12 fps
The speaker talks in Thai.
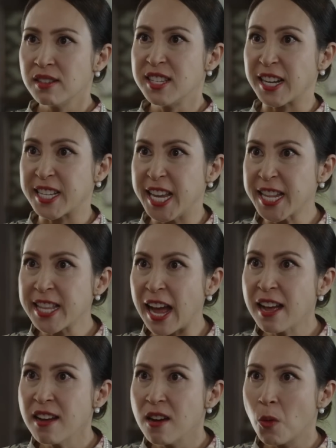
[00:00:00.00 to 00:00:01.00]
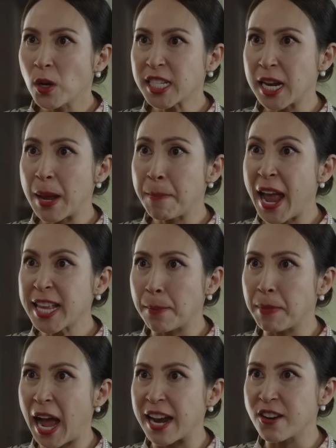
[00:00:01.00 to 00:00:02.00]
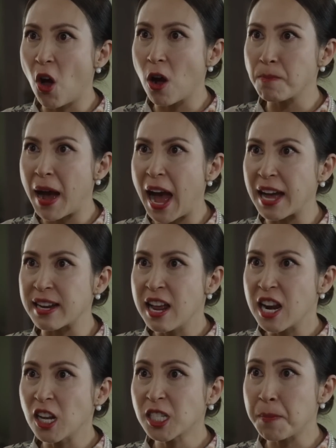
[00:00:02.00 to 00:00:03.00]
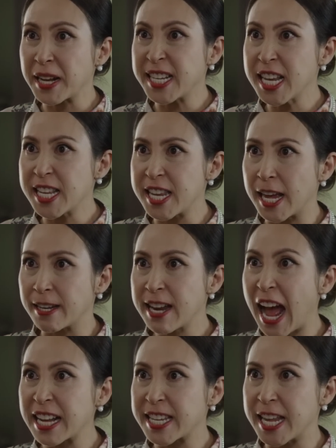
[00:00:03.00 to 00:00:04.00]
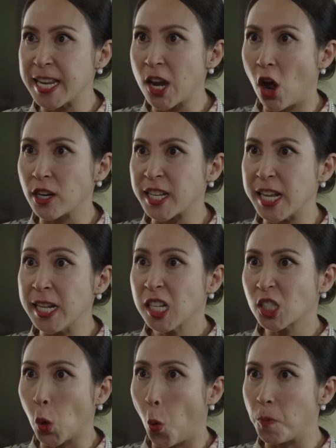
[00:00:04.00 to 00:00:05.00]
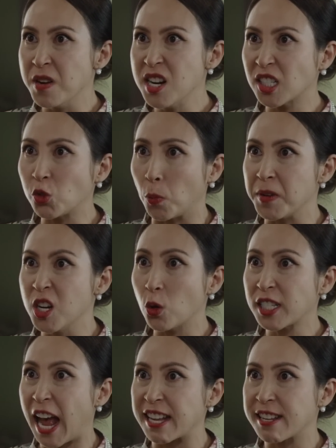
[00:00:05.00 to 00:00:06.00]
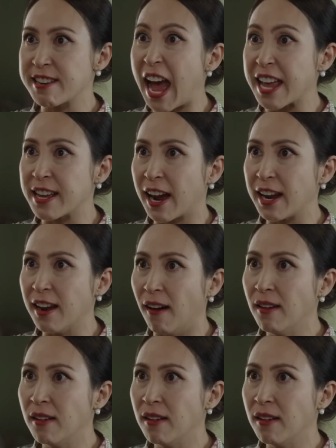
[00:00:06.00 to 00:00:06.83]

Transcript: อย่าคิดนะว่าฉันไม่ให้ทำงานนอกบ้านแล้วจะมาขี้เกียจนั่งกินนอนกินสูบเลือดสูบเนื้อลูกชายฉันได้อย่างนั้นเหรอ